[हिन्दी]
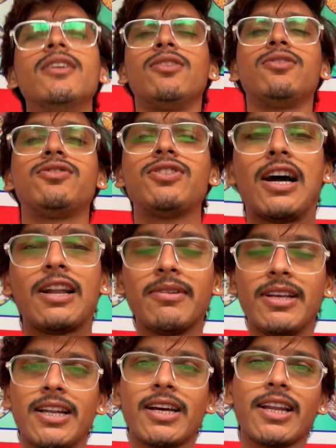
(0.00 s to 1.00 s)
तो चार
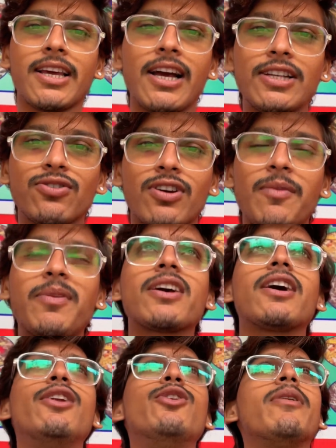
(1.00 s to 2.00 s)
बजे निकल के आ चुके हैं अपन
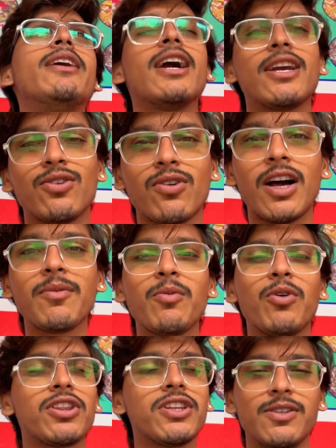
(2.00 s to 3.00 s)
कल्लू भैया की दुकान पर
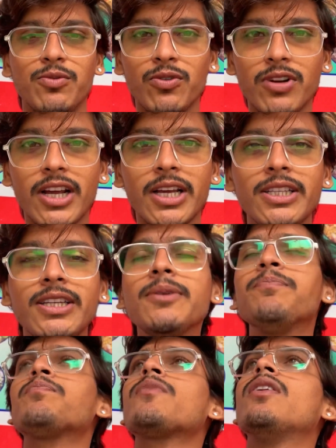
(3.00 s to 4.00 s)
बहुत तेज़ भूख लगी थी
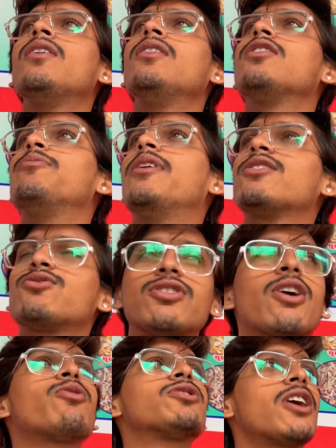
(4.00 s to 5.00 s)
मैंने
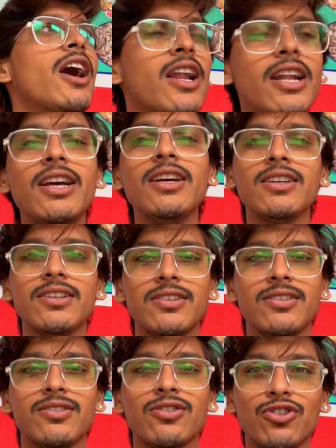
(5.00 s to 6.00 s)
सोचा कुछ खा लें
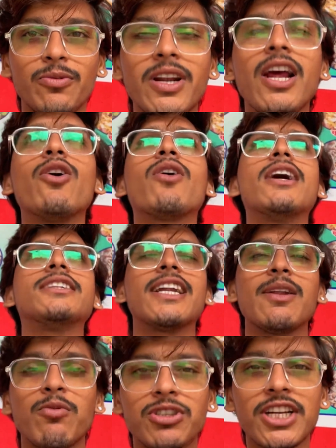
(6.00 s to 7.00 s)
तो जो भी नए लोग आए
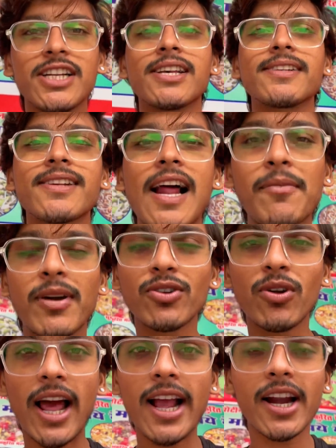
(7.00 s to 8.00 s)
चैनल को चैनल सब्सक्राइब कर
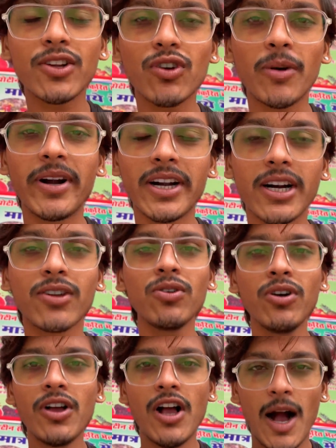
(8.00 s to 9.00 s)
दो लाइक कर दो कमेंट कर दो
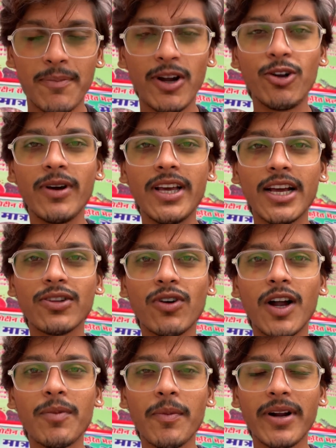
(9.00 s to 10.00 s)
अब कल्लू भैया की
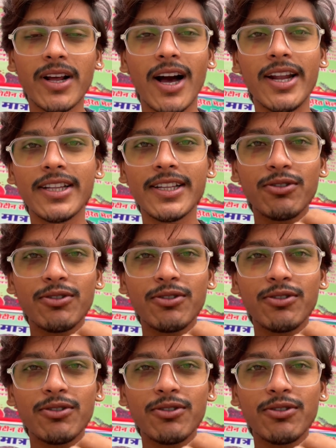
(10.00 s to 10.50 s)
दुकान पर अपन खा लेते हैं